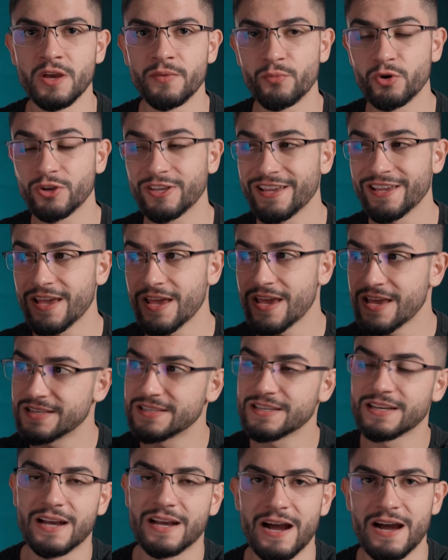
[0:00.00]
porque
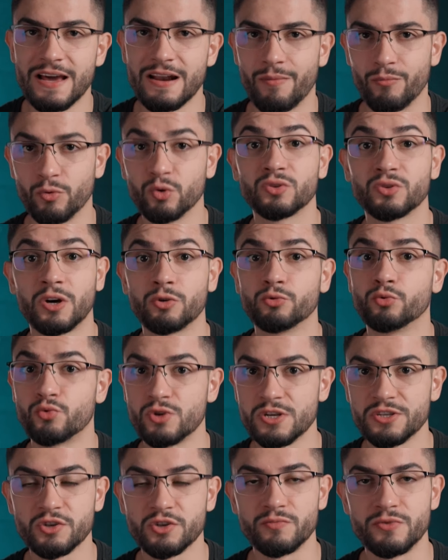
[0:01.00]
esse cara, o tal do
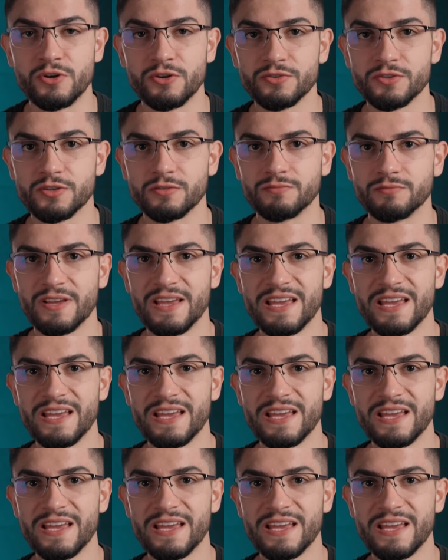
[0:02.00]
Russell Brunson,